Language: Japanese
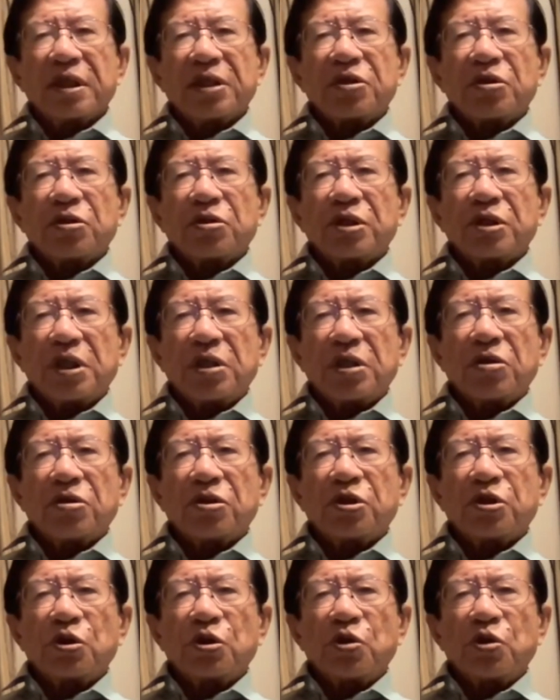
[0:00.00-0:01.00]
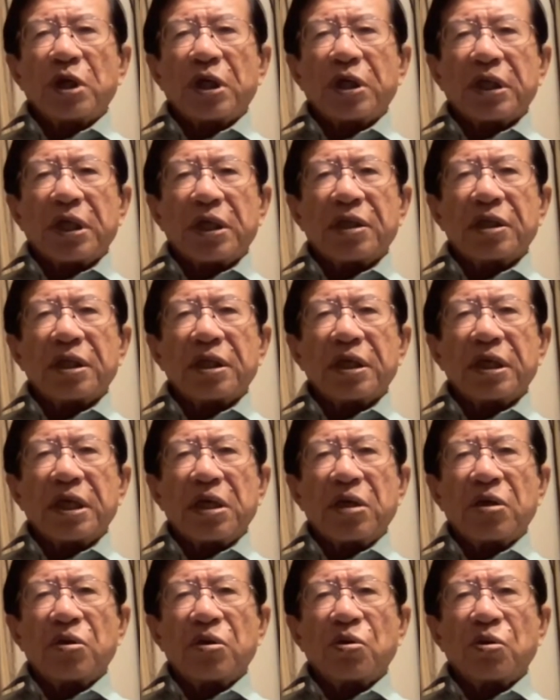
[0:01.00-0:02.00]
女性の頭脳がなんで
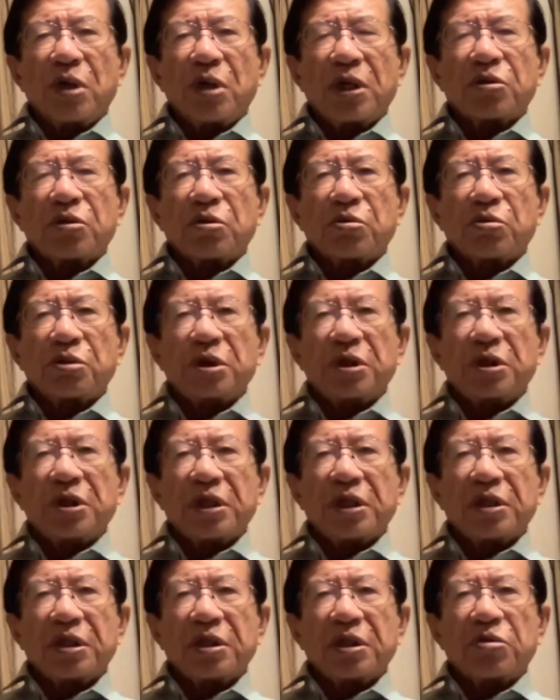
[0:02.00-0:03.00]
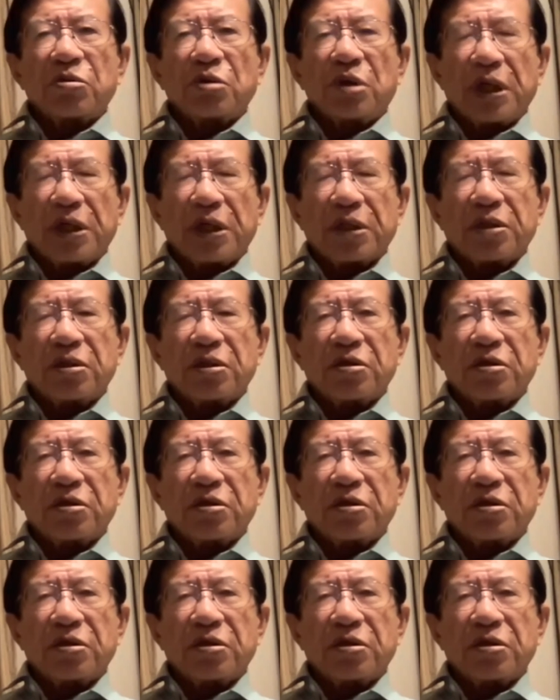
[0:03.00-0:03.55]
言語が得意になってるのかっ